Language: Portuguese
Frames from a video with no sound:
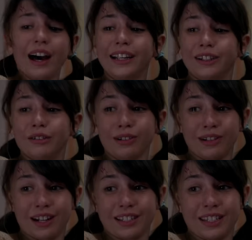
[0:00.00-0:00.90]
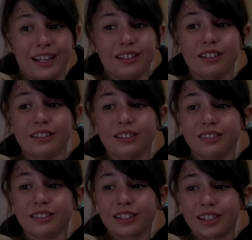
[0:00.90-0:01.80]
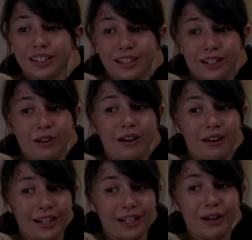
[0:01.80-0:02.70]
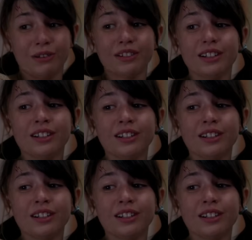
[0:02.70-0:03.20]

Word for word: Eu sei que você não tá morto. Sabe como eu sei?